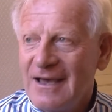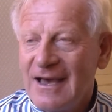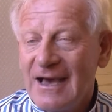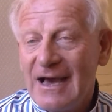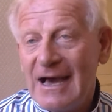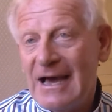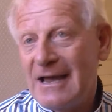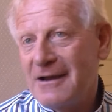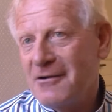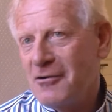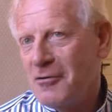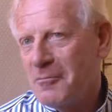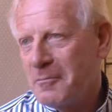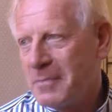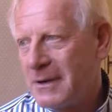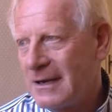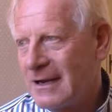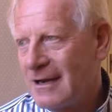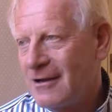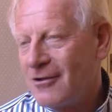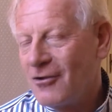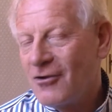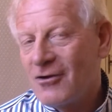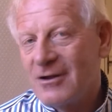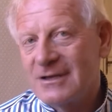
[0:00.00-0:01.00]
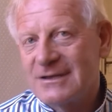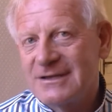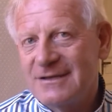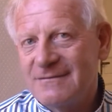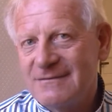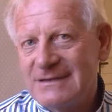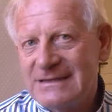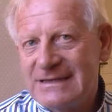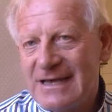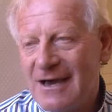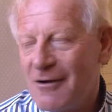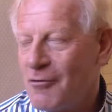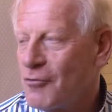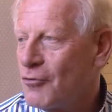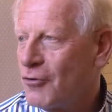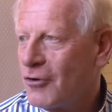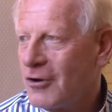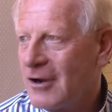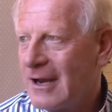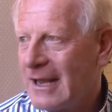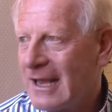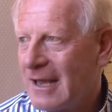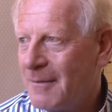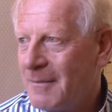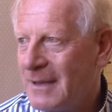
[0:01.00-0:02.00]
hanno per la loro attività un
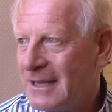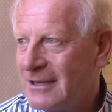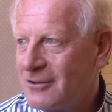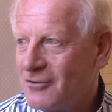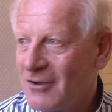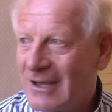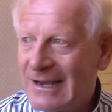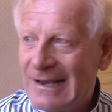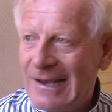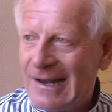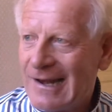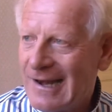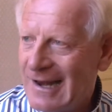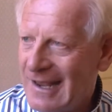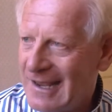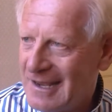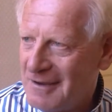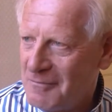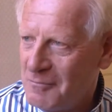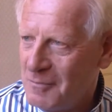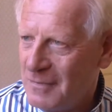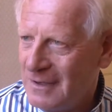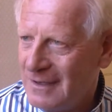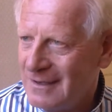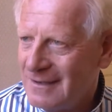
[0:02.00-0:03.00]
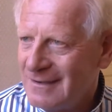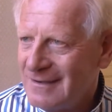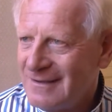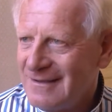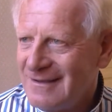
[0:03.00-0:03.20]
collegamento al claim